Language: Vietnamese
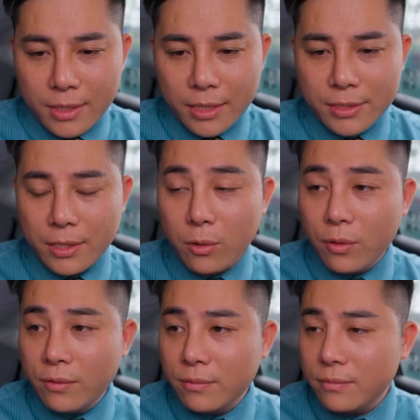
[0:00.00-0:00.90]
Anh xin
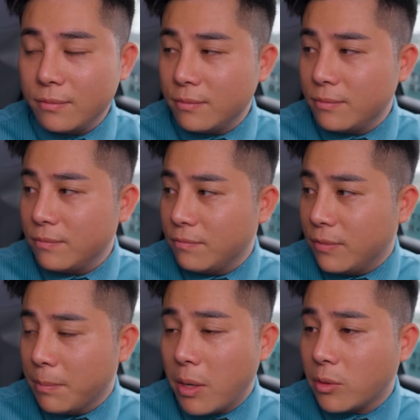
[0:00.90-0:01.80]
lỗi
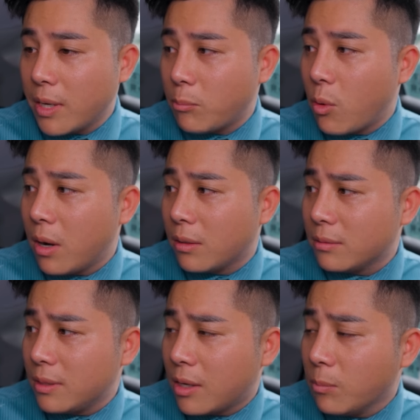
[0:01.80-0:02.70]
Vì bao nhiêu năm qua
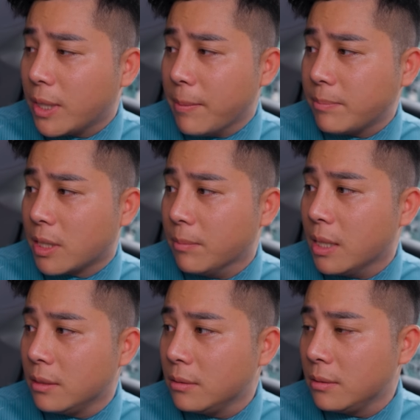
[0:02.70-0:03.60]
đã không tìm em sớm
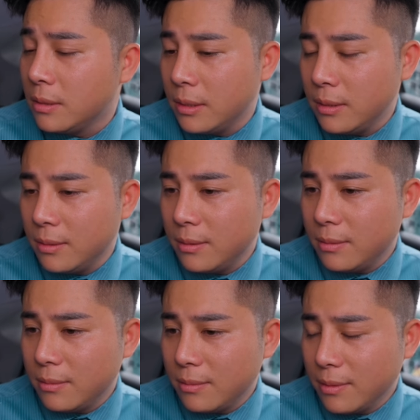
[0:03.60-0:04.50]
hơn
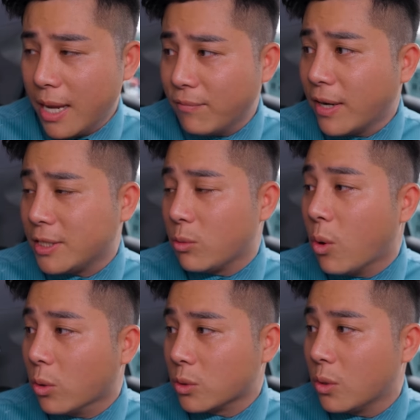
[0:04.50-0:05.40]
Để em phải chịu
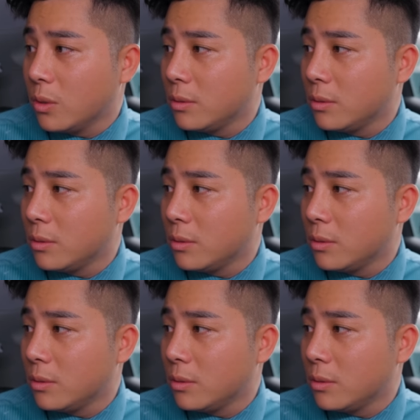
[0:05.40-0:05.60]
khổ rồi